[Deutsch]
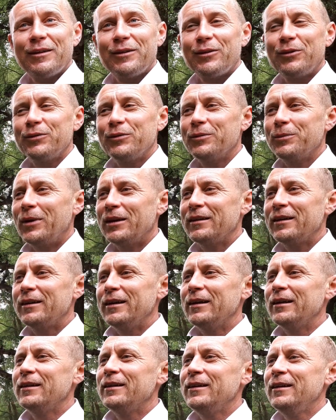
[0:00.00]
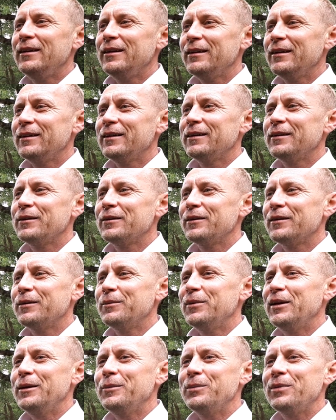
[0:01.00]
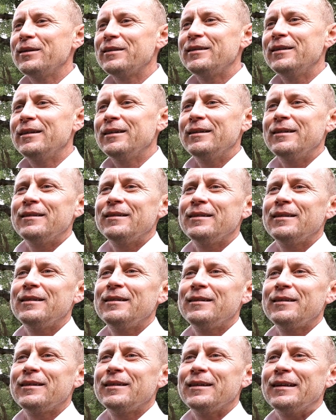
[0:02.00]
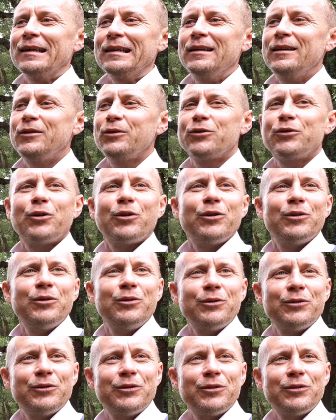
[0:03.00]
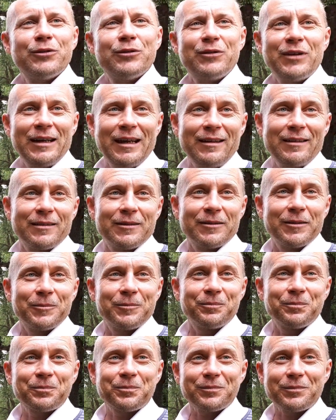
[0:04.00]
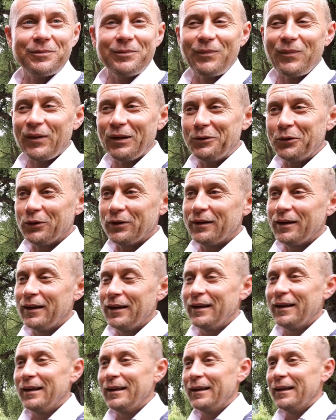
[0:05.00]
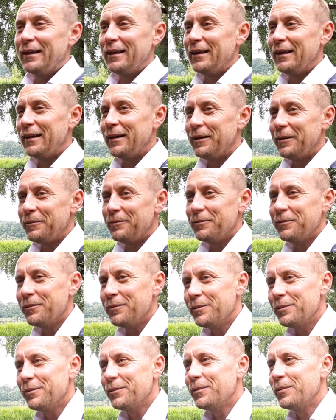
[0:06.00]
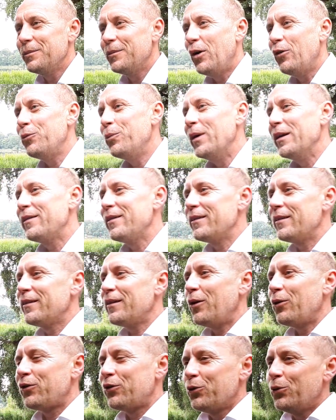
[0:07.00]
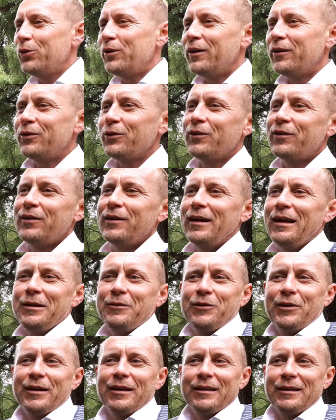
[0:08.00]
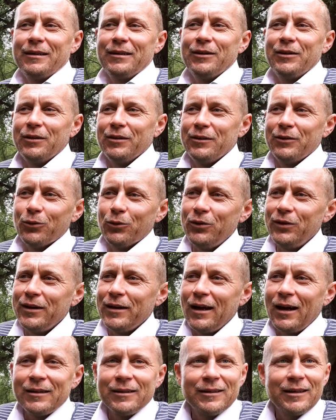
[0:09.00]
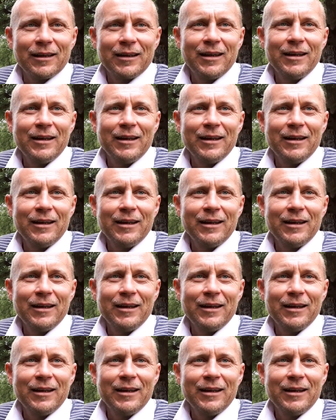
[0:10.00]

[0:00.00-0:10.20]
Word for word: Und manche Dinge, die äh, im Leben passieren, sind nicht so toll und verletzend. Nee. Und ähm, oftmals ist es auch so, dass uns einfach in jungen Jahren, in der